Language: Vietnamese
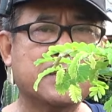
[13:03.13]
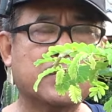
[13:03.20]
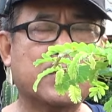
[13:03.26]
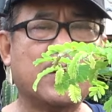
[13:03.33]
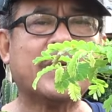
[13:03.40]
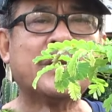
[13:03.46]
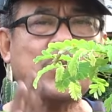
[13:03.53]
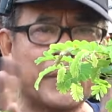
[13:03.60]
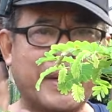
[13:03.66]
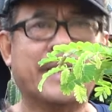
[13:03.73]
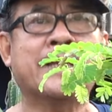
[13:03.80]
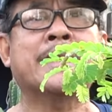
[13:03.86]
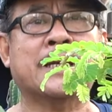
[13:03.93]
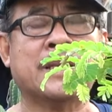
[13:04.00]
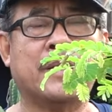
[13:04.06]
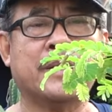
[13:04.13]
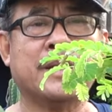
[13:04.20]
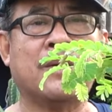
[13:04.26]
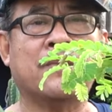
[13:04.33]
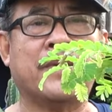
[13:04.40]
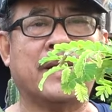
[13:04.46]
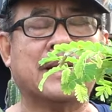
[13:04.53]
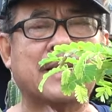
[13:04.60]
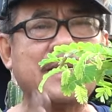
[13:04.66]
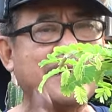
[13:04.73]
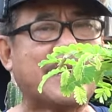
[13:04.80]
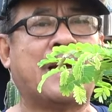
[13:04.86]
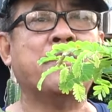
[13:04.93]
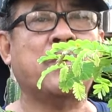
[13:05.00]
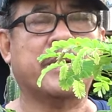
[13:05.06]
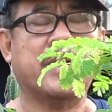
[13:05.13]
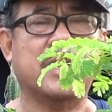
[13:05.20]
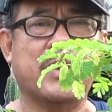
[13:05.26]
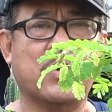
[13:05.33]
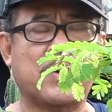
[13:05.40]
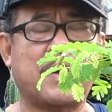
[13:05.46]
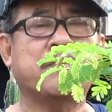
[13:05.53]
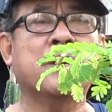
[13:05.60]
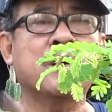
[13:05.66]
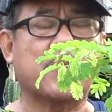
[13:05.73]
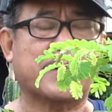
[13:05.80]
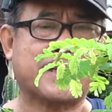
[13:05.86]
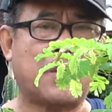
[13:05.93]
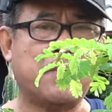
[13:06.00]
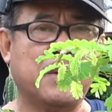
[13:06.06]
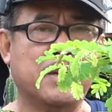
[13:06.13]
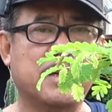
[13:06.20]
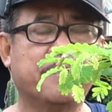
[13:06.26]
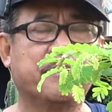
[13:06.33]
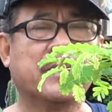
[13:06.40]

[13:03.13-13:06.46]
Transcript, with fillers: Tôi nói cái chu kỳ như vậy thôi chứ không phải là tất cả mọi người đều năm mươi và sáu mươi,